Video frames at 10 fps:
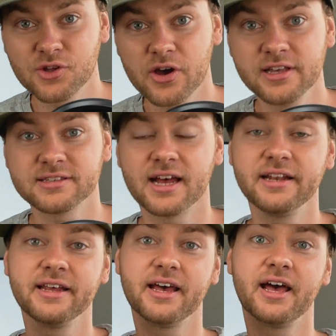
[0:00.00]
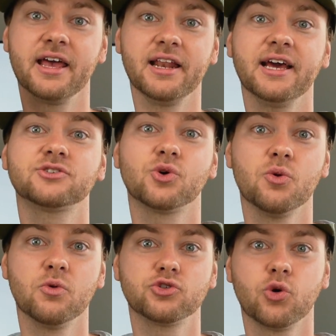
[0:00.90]
Neues an der
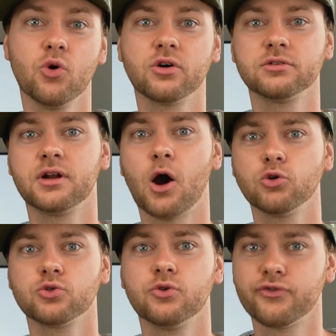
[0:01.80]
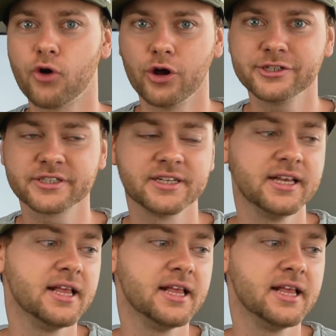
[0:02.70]
Elektromotoren-Auto-Front.